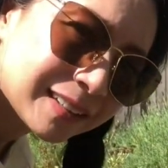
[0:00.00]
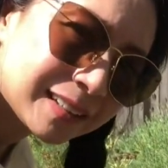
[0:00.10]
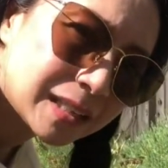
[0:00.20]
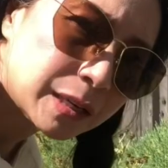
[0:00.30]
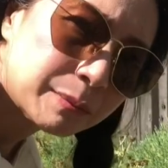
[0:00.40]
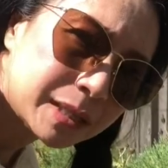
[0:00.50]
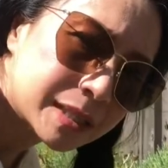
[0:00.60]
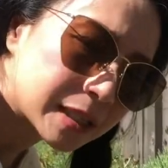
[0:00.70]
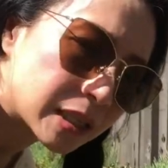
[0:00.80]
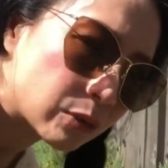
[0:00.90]
กลิ่นมัน
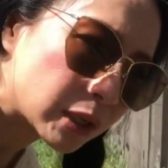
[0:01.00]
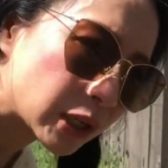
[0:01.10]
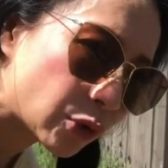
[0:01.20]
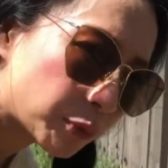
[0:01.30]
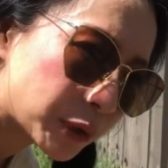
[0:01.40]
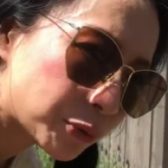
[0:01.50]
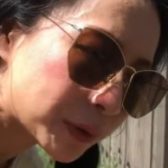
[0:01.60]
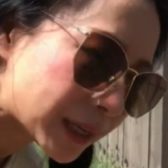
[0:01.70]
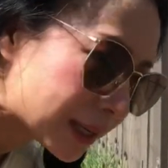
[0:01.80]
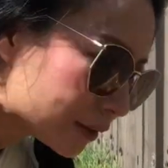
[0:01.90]
จะเขียวๆมิล
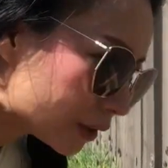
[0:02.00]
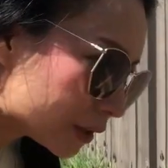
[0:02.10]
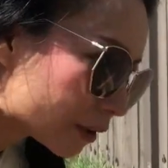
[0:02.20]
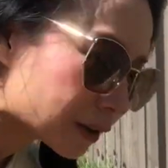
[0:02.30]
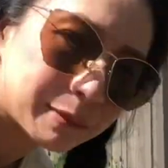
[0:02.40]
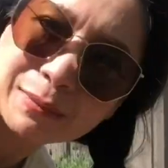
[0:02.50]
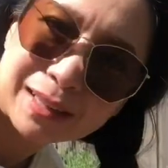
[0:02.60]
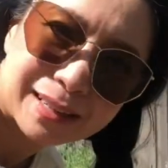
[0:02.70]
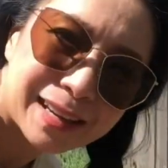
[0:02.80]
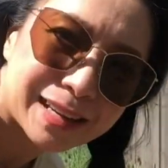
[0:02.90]
กี้หน่อยๆเห
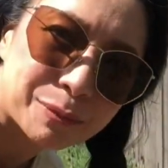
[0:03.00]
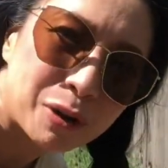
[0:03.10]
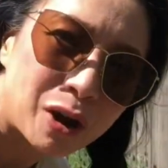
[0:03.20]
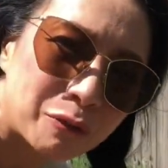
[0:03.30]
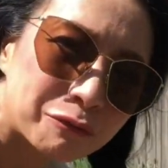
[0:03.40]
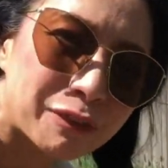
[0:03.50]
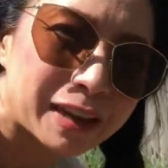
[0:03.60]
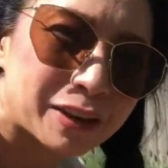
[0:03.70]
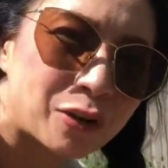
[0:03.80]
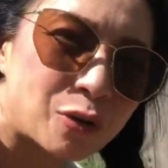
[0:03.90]
มือนในน้ำหอมไฟ
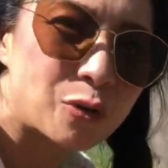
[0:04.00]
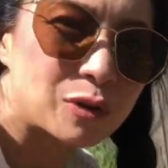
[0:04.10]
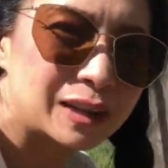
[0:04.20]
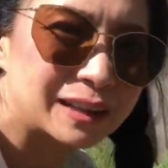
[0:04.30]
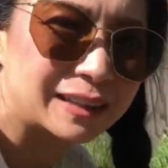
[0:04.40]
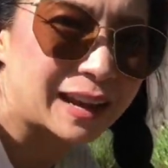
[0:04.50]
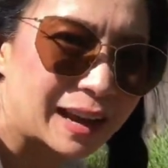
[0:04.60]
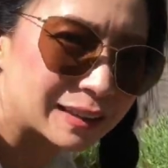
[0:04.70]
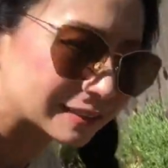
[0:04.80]
โค่เลยอะ